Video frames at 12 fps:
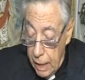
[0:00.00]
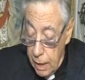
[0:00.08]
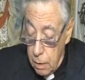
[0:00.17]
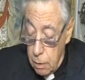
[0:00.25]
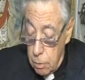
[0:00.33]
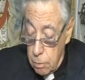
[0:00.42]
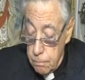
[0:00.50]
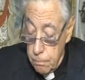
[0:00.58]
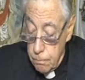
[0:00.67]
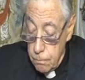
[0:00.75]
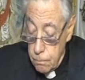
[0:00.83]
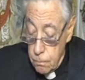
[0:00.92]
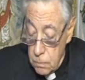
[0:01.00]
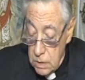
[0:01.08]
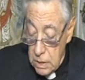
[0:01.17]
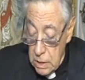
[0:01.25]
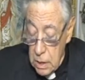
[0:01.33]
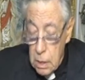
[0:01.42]
esto?
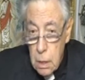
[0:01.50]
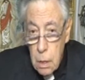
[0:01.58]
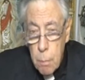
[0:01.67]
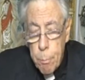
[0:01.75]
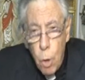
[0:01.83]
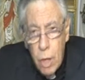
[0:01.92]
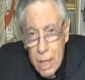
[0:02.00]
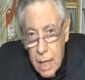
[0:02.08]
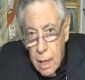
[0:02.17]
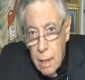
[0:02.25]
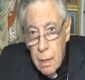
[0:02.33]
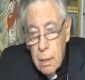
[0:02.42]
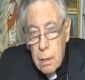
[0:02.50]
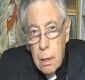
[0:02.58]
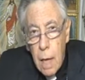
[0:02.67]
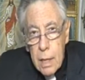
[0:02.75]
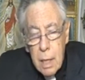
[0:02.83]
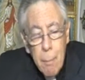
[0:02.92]
Mm, eh, ¿Por qué
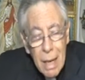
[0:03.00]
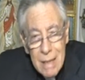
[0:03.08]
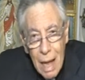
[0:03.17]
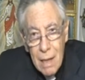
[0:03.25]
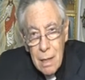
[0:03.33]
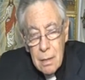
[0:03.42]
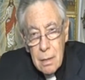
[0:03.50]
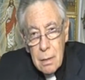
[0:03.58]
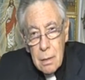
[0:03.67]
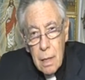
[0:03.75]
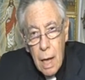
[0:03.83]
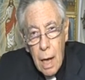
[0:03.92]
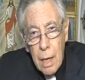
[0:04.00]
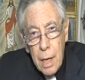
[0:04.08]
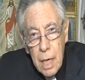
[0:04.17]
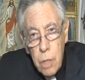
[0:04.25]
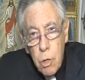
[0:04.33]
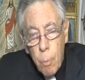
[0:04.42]
hay que matar al
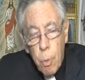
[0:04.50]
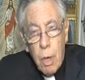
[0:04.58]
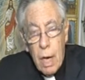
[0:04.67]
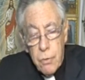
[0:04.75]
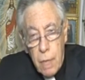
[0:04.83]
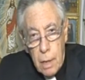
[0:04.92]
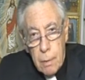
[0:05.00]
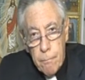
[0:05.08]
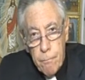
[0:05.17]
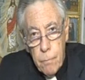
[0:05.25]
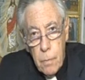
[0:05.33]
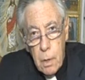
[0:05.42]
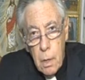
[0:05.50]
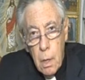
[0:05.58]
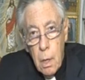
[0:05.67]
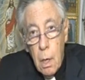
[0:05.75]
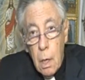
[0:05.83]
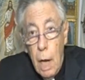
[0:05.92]
niño por nacer?
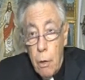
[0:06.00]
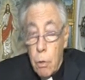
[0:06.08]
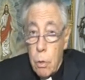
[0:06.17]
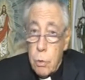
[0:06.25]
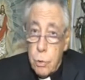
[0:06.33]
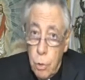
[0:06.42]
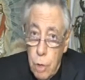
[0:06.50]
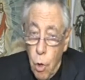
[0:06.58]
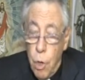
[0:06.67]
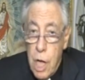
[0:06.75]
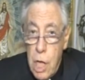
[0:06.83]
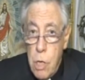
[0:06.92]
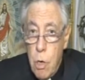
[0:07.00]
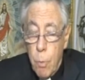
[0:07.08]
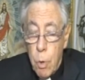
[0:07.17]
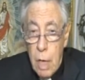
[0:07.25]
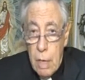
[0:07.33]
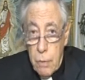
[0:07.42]
Claro, yo digo niño
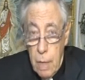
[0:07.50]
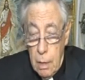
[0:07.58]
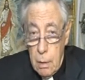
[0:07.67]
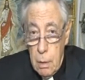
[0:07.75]
por nacer.